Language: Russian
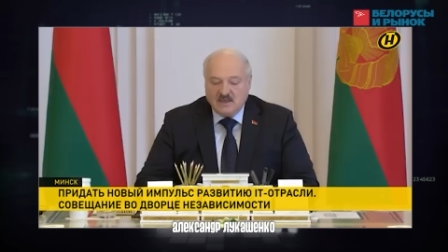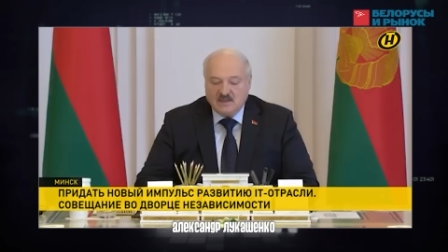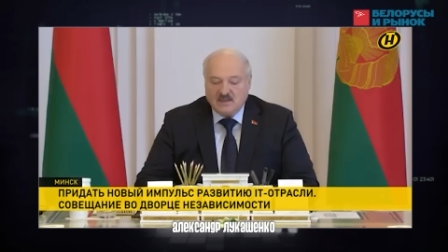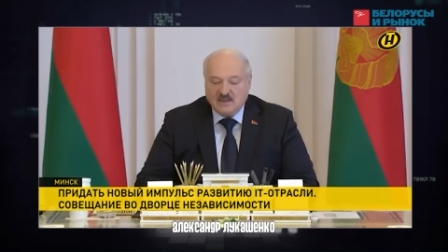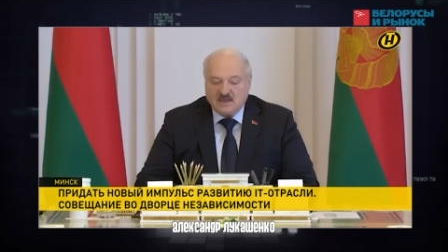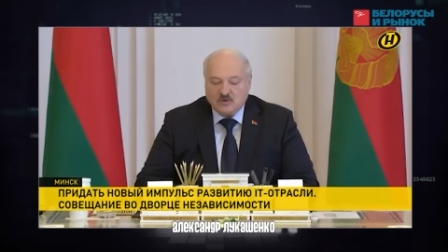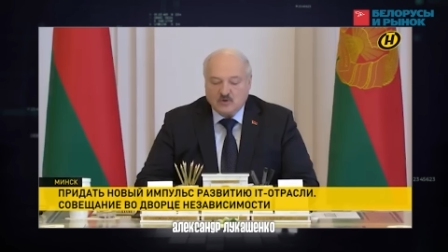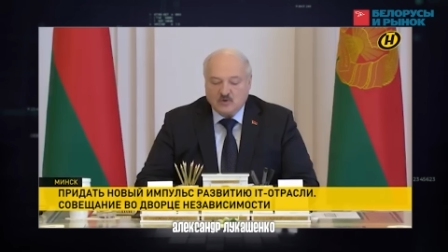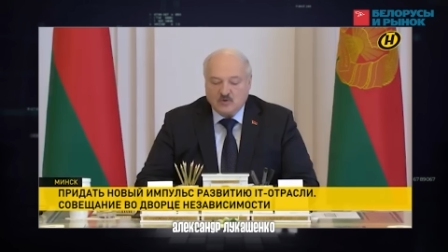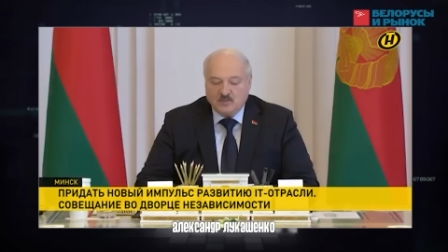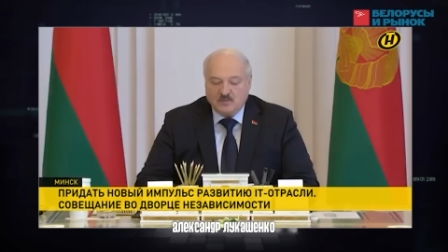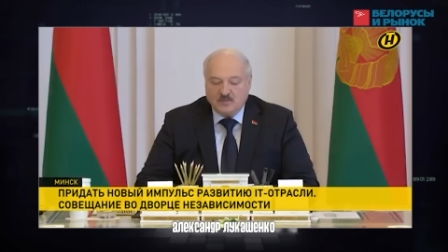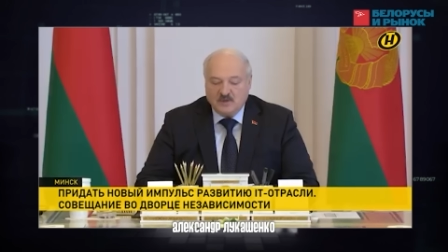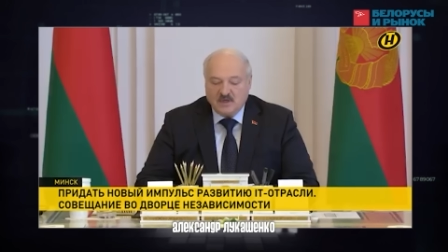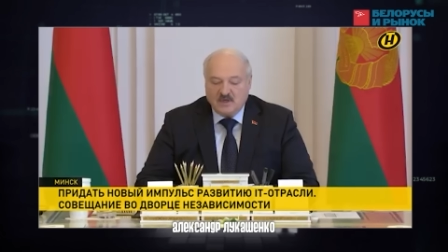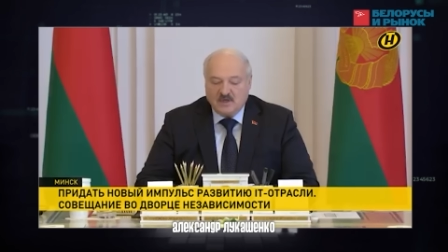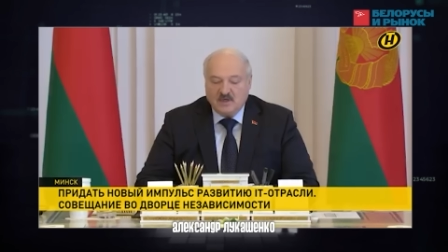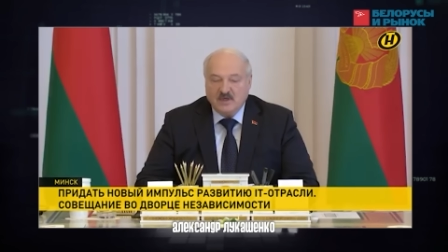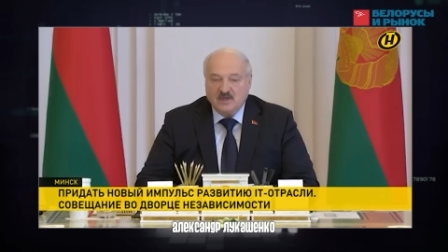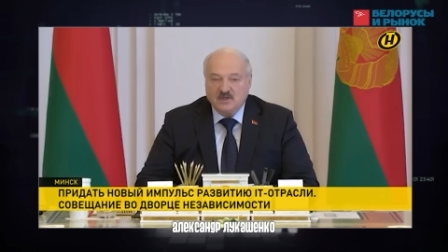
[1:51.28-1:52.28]

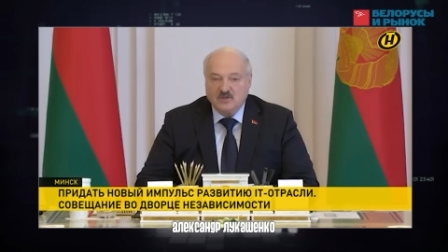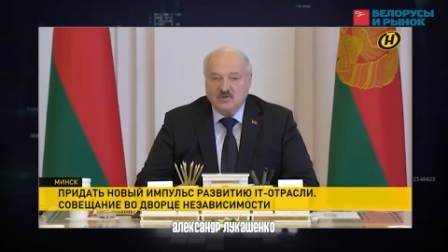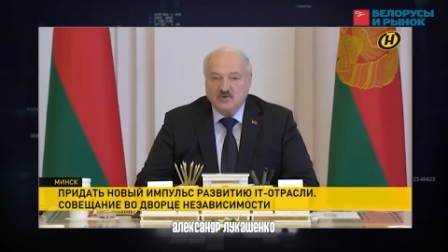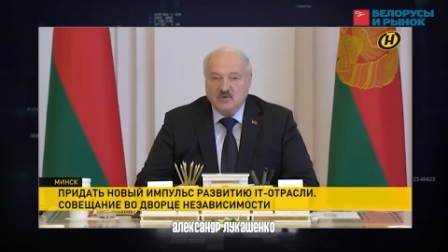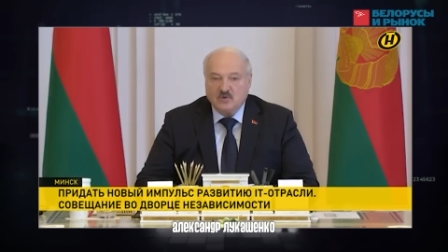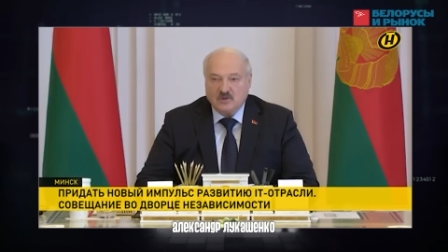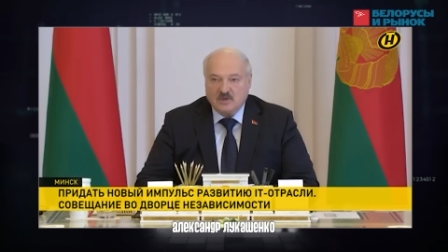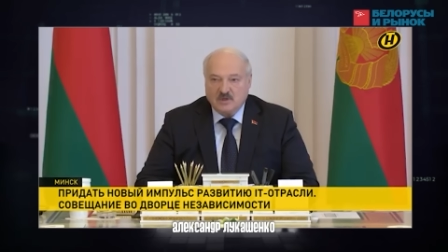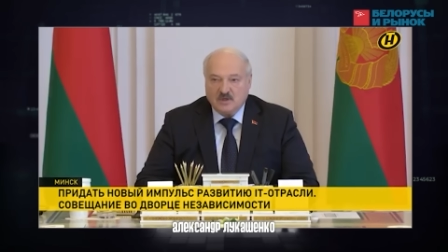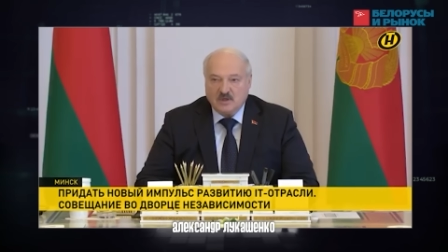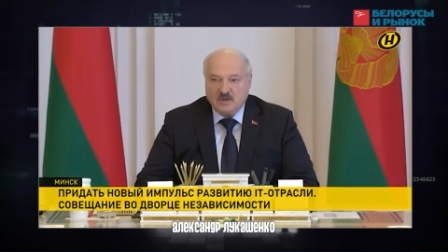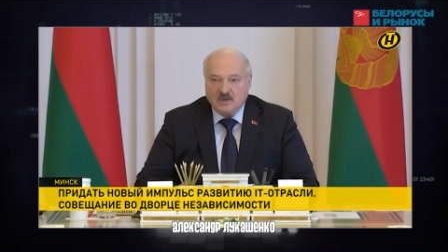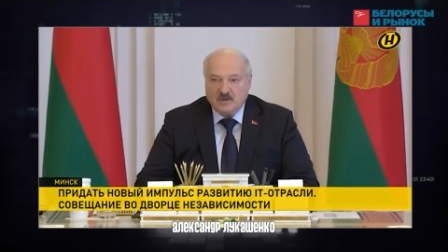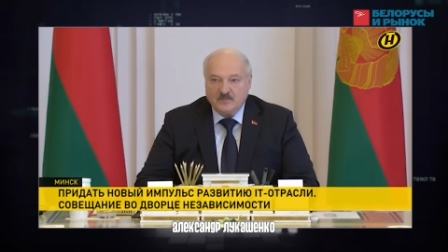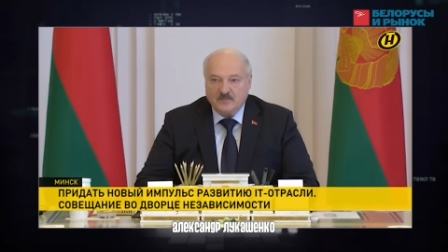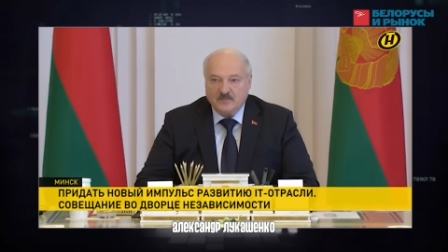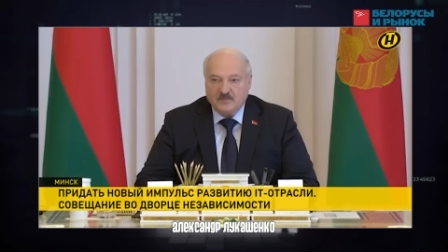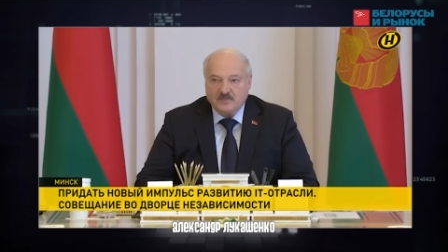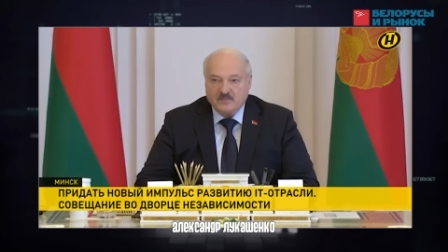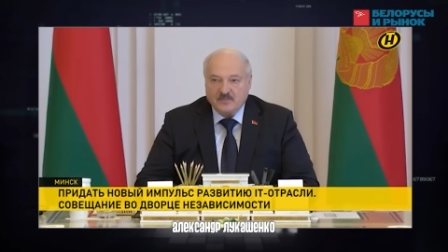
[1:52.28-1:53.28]
недоступных горизонтах
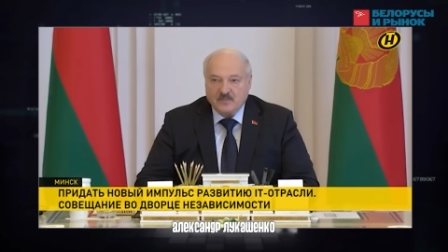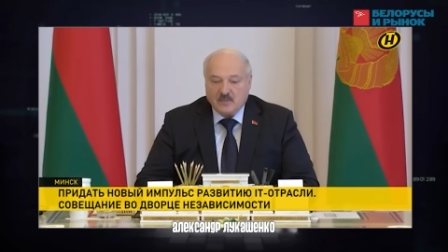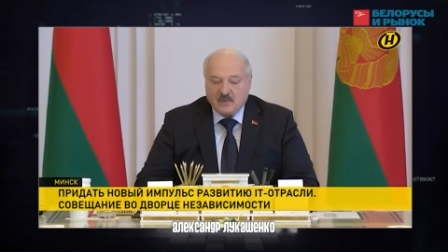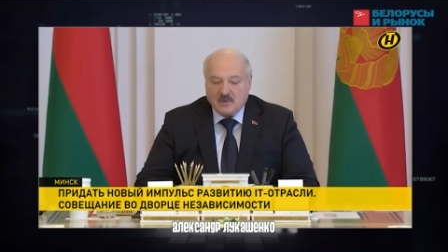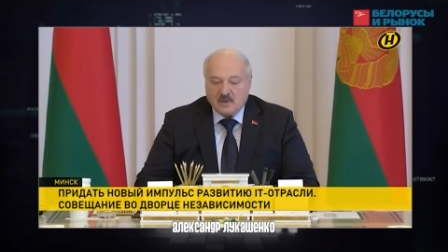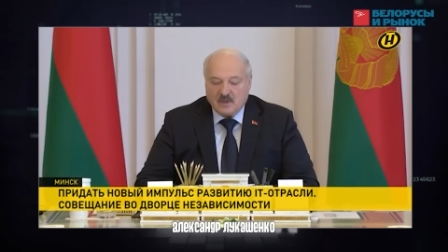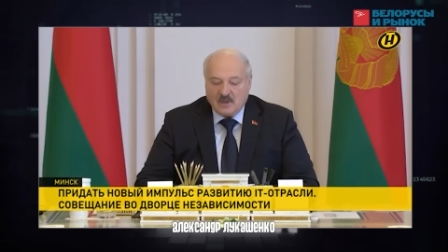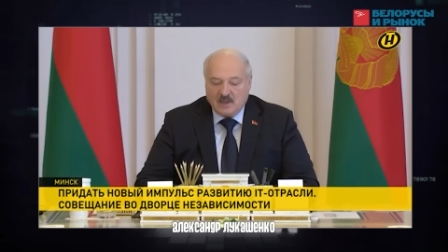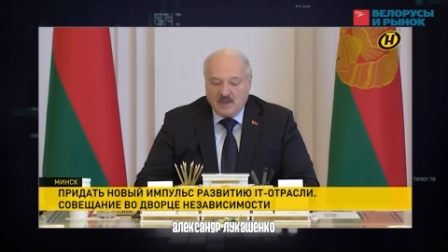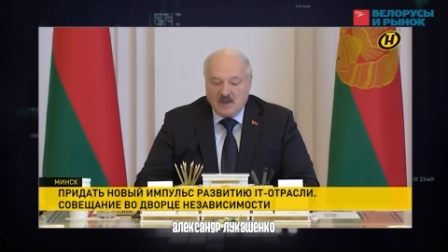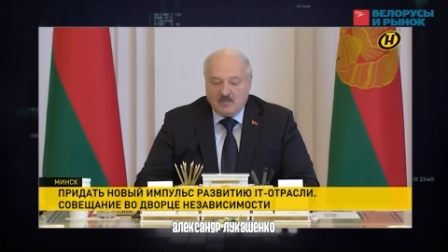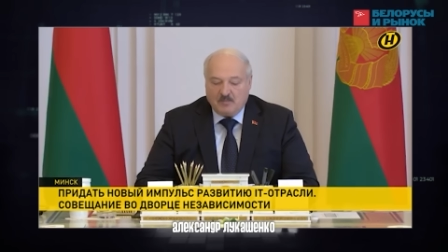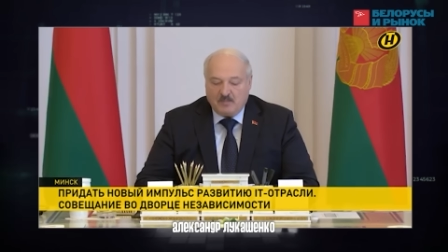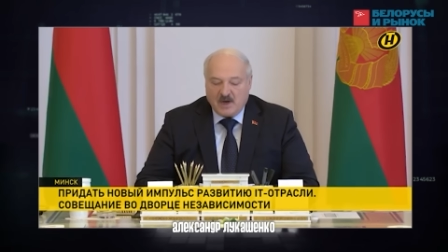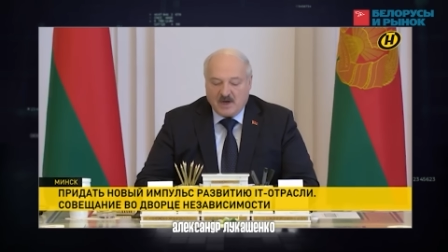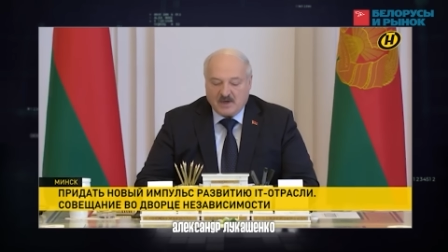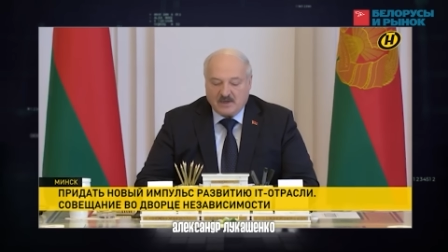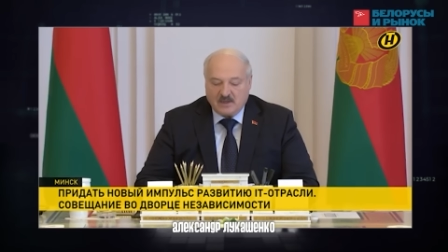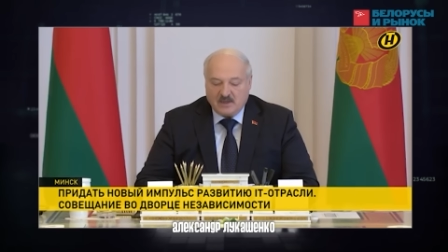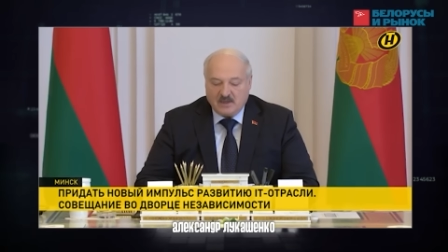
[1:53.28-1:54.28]
для
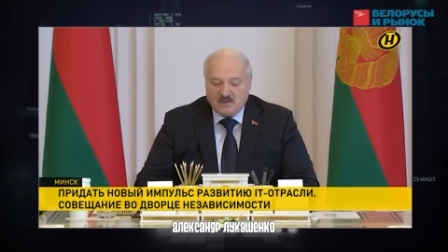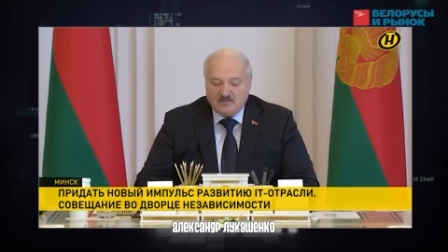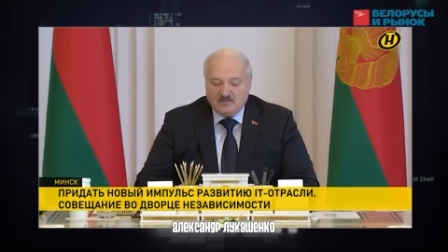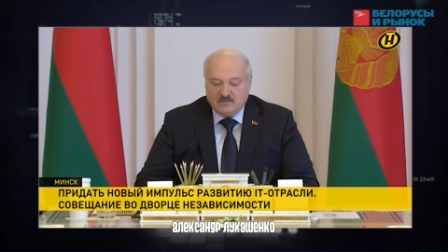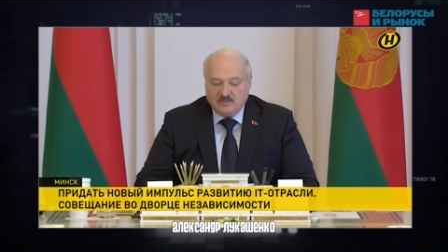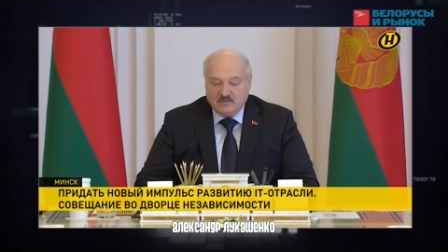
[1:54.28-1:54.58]
парка,